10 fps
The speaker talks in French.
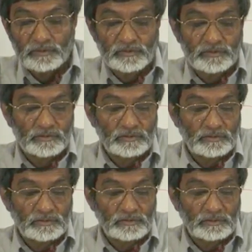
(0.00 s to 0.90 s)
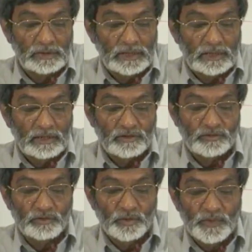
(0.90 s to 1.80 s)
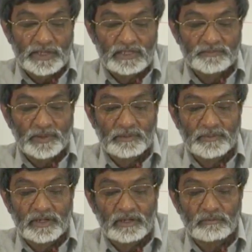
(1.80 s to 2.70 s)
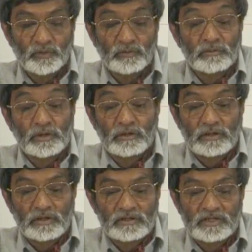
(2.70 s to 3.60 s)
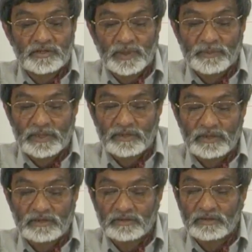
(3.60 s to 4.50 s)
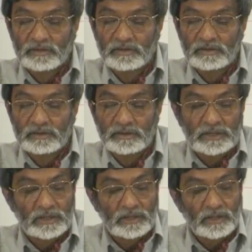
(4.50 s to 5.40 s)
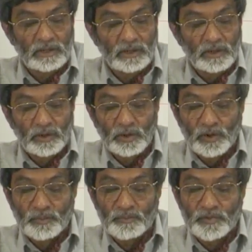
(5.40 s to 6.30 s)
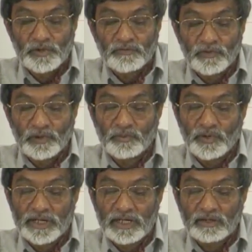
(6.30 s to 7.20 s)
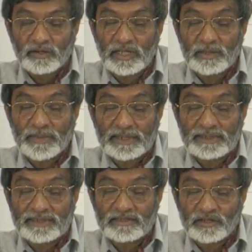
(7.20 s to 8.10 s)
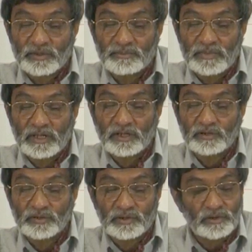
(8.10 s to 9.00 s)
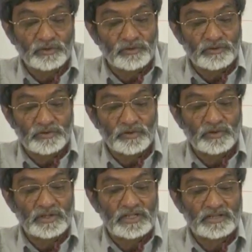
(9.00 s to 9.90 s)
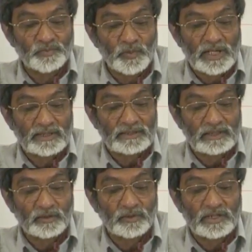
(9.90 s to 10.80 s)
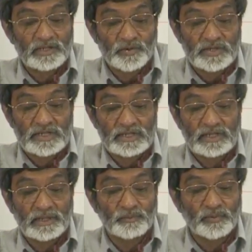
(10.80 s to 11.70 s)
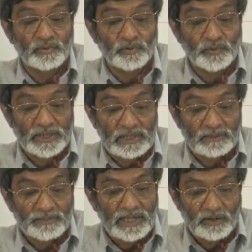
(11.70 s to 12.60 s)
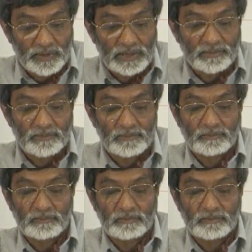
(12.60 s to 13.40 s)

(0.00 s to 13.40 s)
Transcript: autre chose, sur le point d'exprimer, eh ben, quelqu'un s'exprima de la sorte. Mieux vaut mourir de la main des hommes en tenant de Dieu l'espoir d'être ressuscité pour lui, par lui.